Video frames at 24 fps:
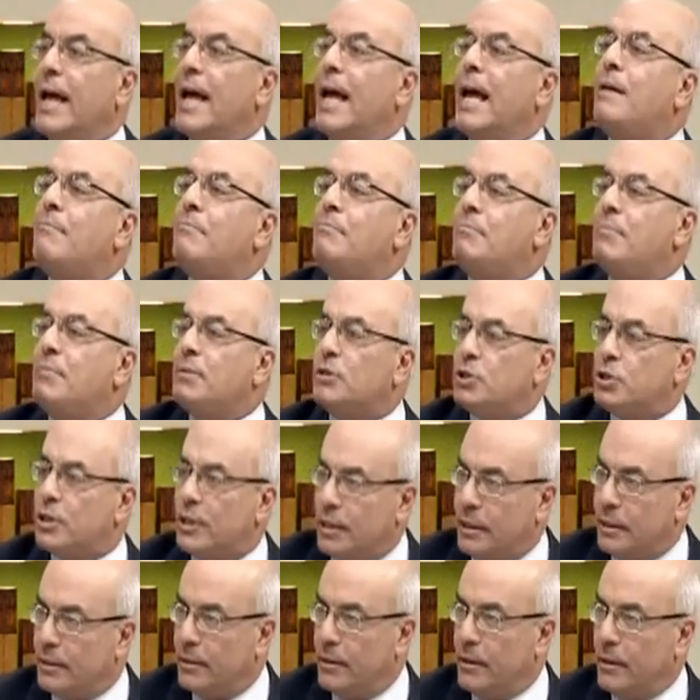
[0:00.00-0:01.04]
اهم
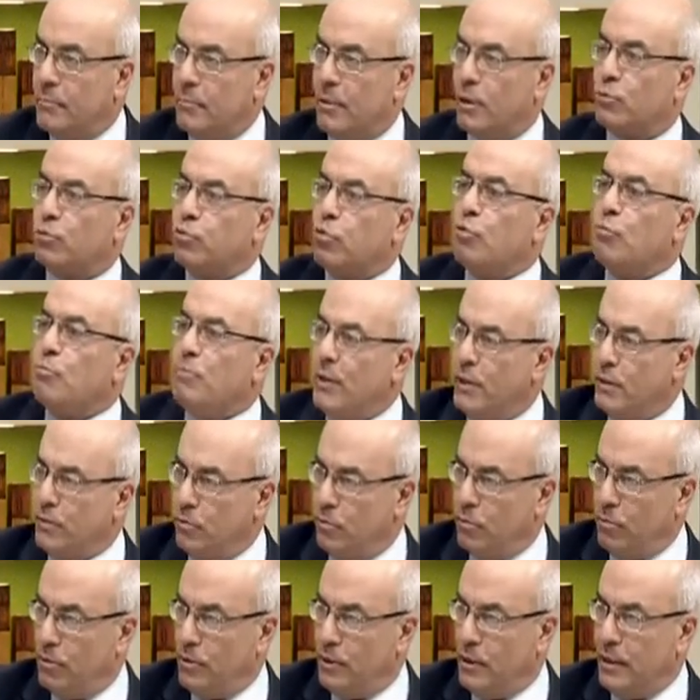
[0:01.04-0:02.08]
شيء مطلوب
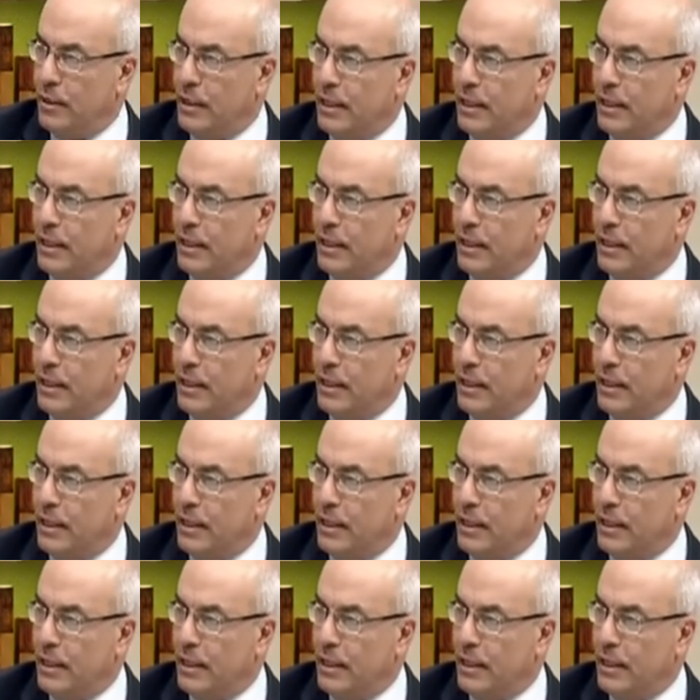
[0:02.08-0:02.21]
منه